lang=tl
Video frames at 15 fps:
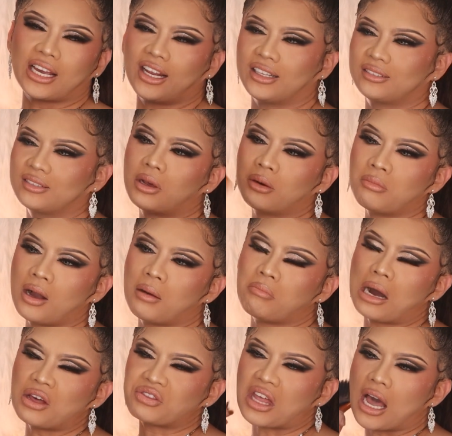Charot, parang mga
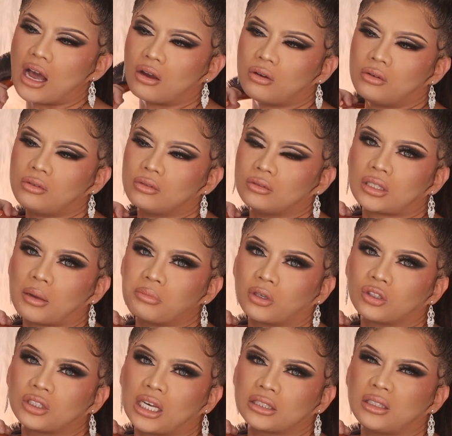bata ako. Sabi
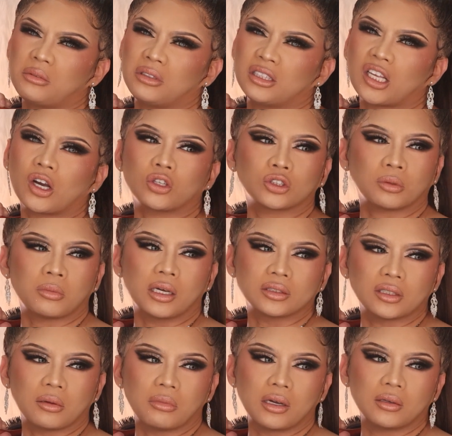ko dati, hindi ako
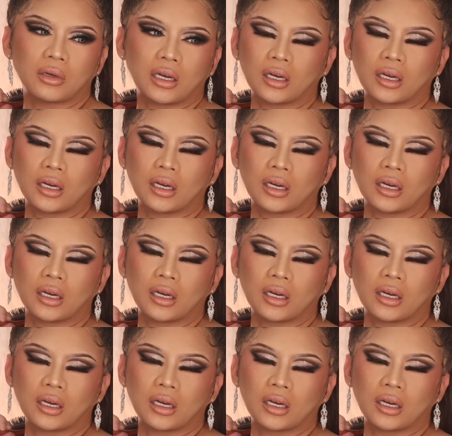tumataba.